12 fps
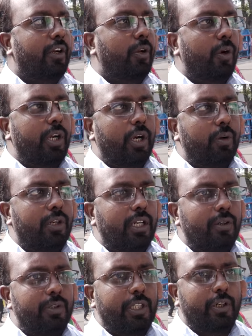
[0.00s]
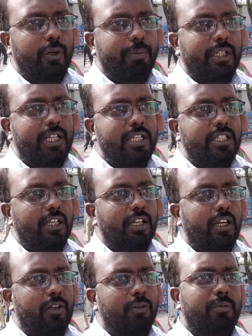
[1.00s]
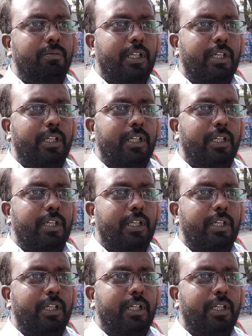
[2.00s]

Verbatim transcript: నో డౌట్గా ఉద్యోగోపాధ్యాయ సంఘాలు